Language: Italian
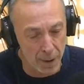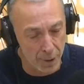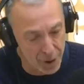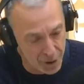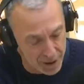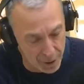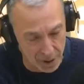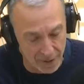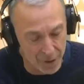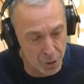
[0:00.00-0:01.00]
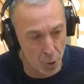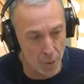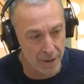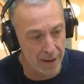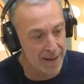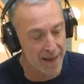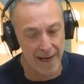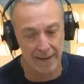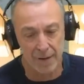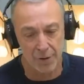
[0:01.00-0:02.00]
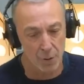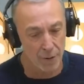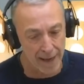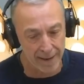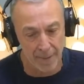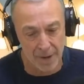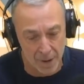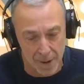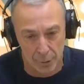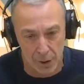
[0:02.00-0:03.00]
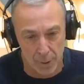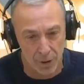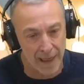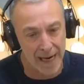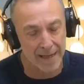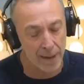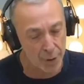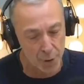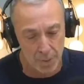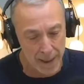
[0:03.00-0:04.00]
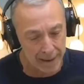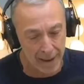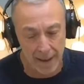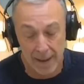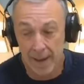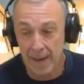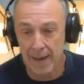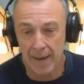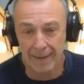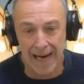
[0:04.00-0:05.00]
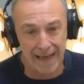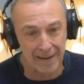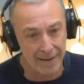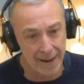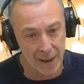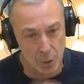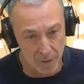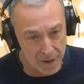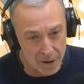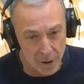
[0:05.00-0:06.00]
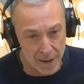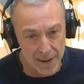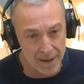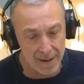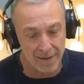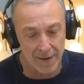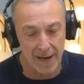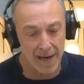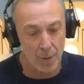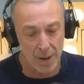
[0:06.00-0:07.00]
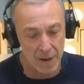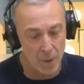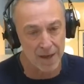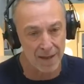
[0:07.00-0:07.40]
una piccola eccezione, sì. faccio l'uomo della strada. Io sono un grande appassionato di montagna, l'ho scoperta eh, tardi della sua versione estiva e quasi